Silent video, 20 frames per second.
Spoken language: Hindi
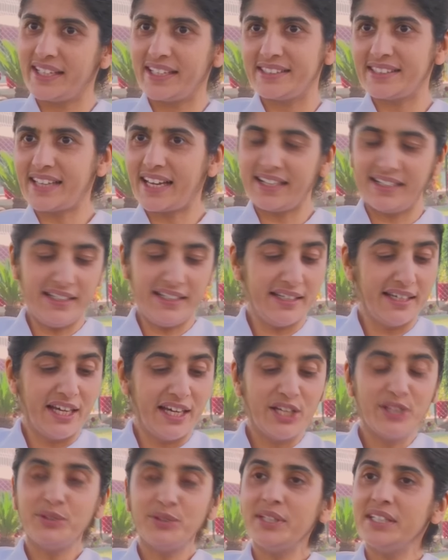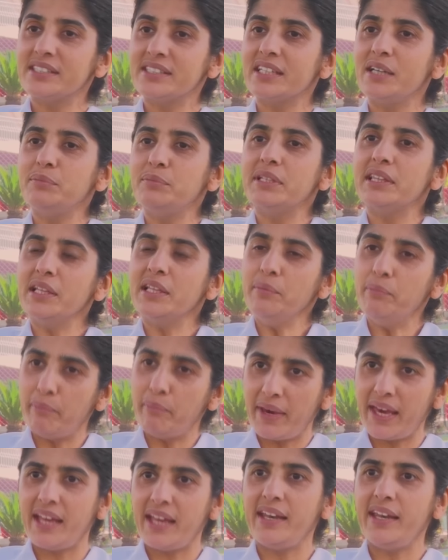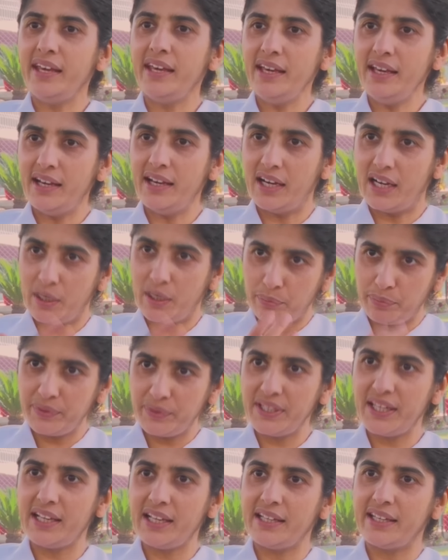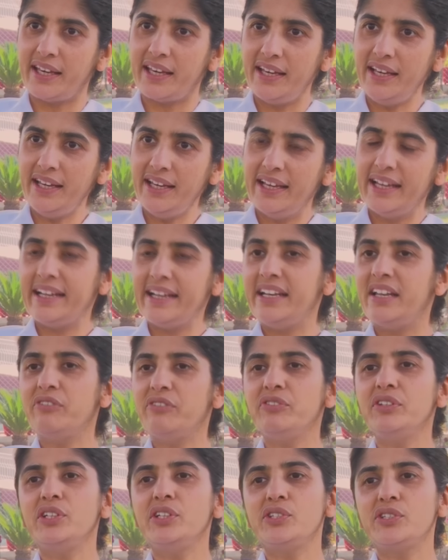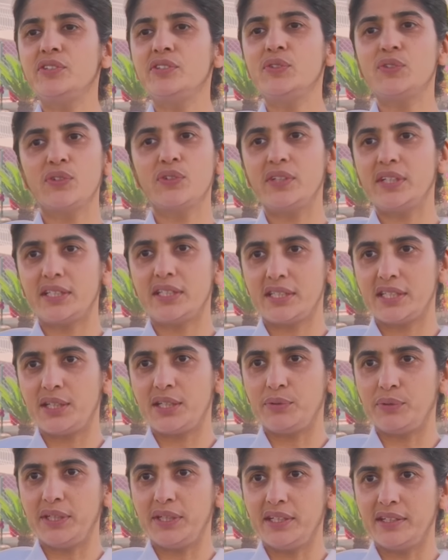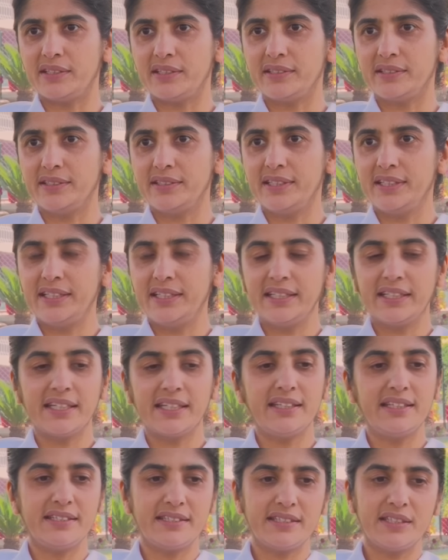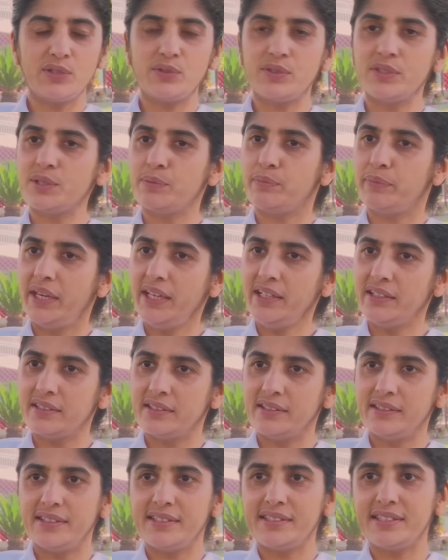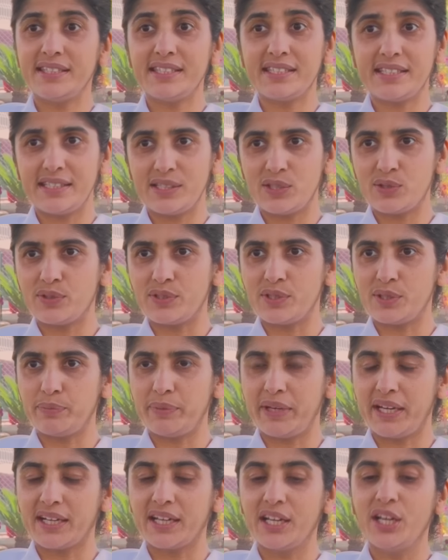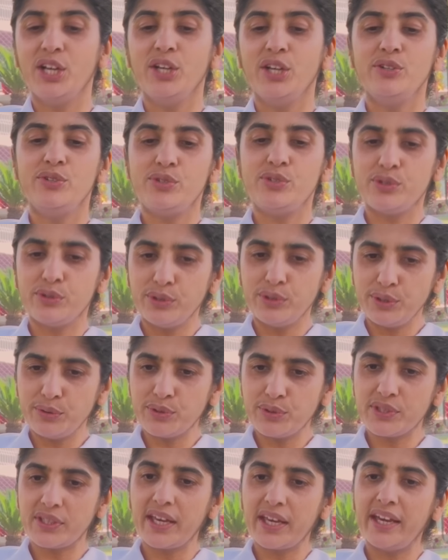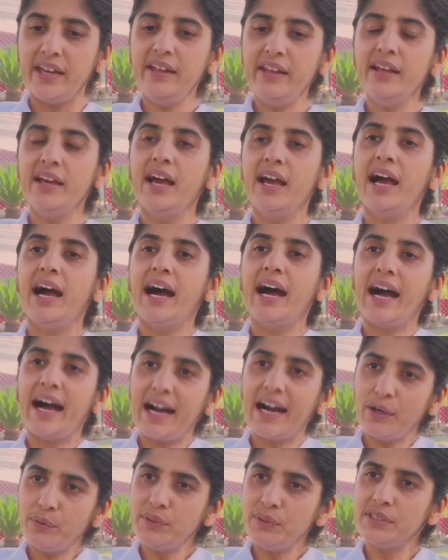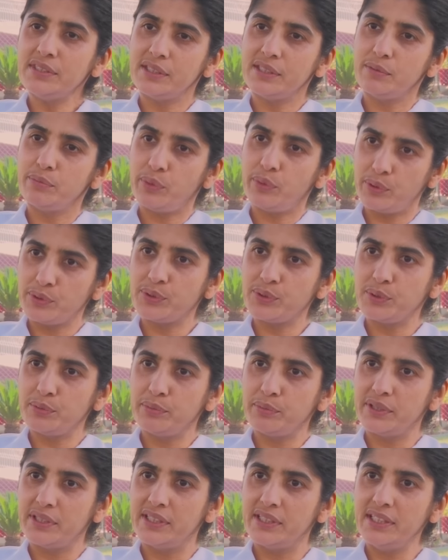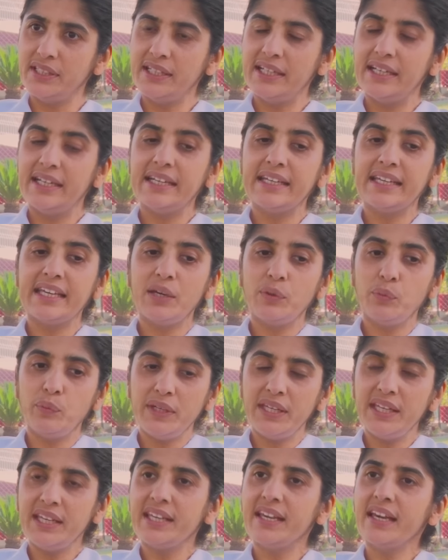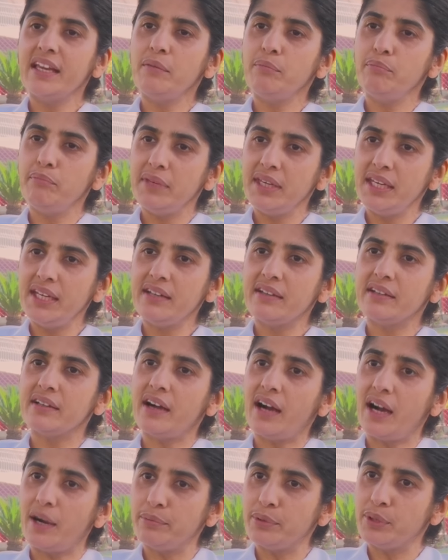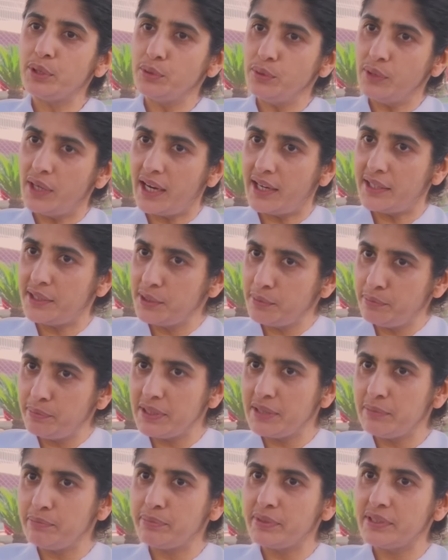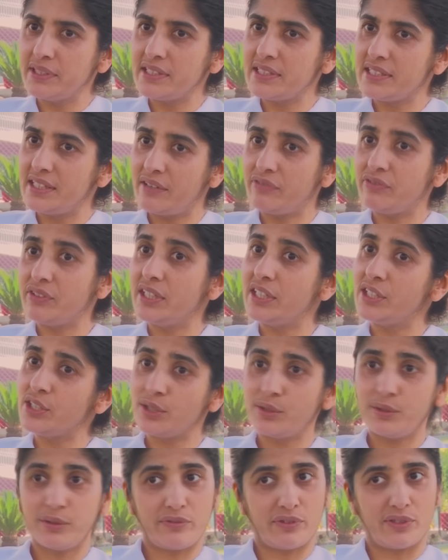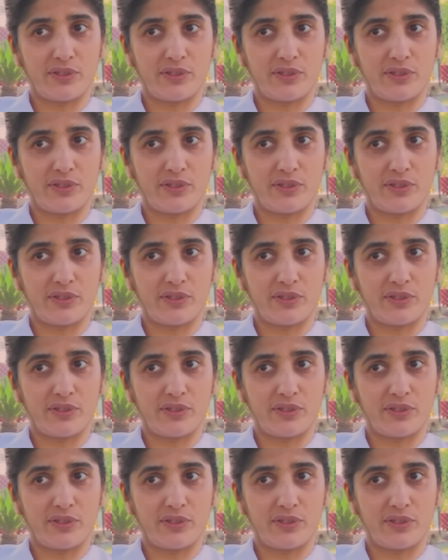एग्जैक्टली तो इसका मतलब मैंने अपने लिए डेफिनेशंस क्रिएट की हुई है hmm. कि दिस इज़ रिस्पेक्ट दिस इज़ डिसरिस्पेक्ट सो यू सेड हाउ इज़ इट पॉसिबल कि वी कैन मीट अप टू अदर पीपल्स डेफिनेशन ऑफ